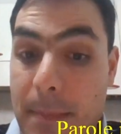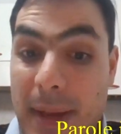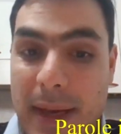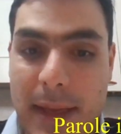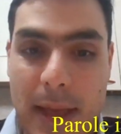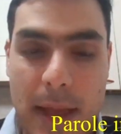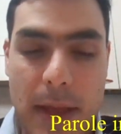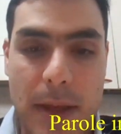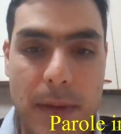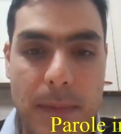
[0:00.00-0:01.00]

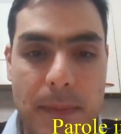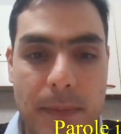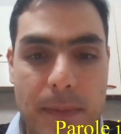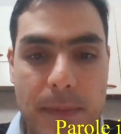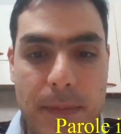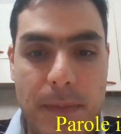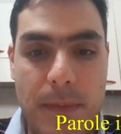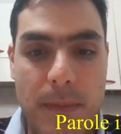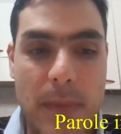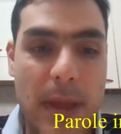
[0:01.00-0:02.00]
perché
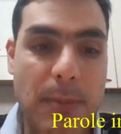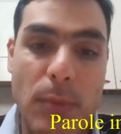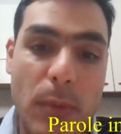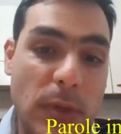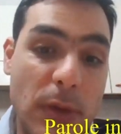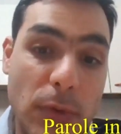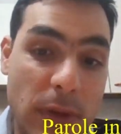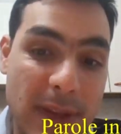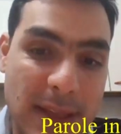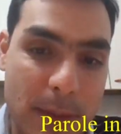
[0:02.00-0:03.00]
è un motivo di
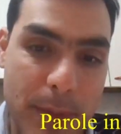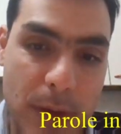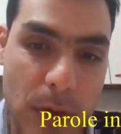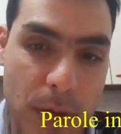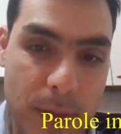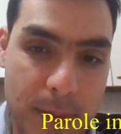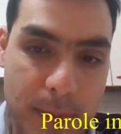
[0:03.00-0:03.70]
vita per noi.